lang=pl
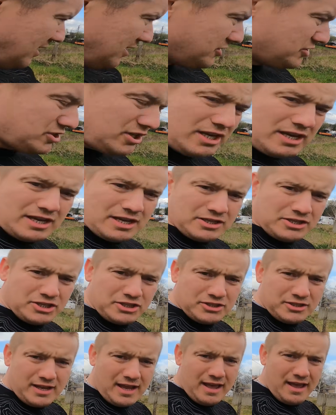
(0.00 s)
Także
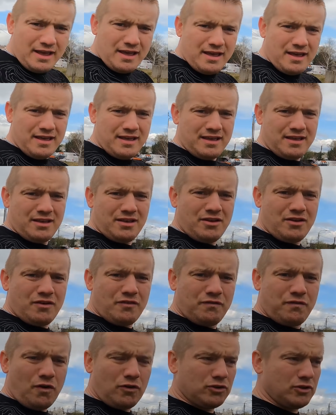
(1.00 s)
nitkę
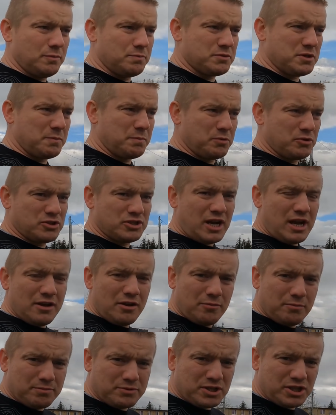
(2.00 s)
wody
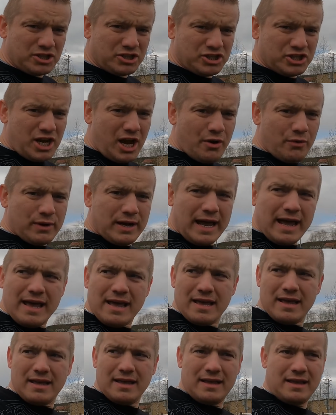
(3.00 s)
przepuszczają przez działkę
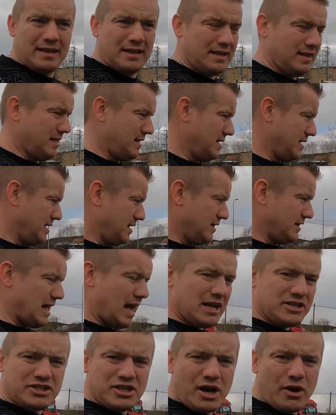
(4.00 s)

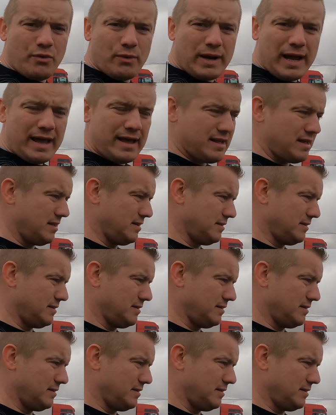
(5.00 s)
na działkę.